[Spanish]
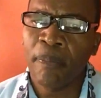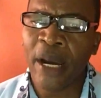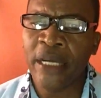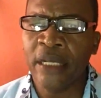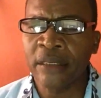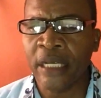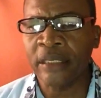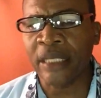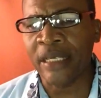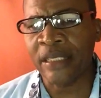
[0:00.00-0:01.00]
Página
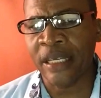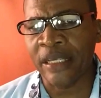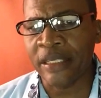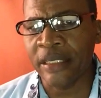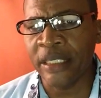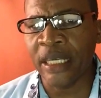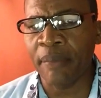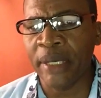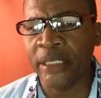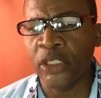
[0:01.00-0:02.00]
36,
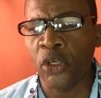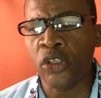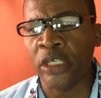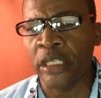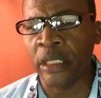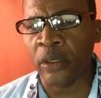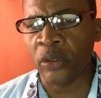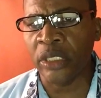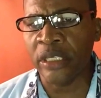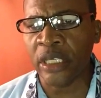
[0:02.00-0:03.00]
día 28 de
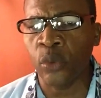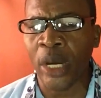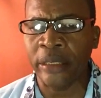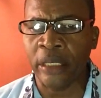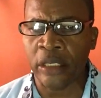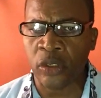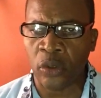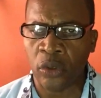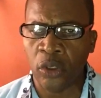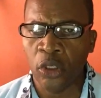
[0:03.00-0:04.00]
enero, dice Dwight
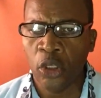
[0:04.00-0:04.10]
Nelson.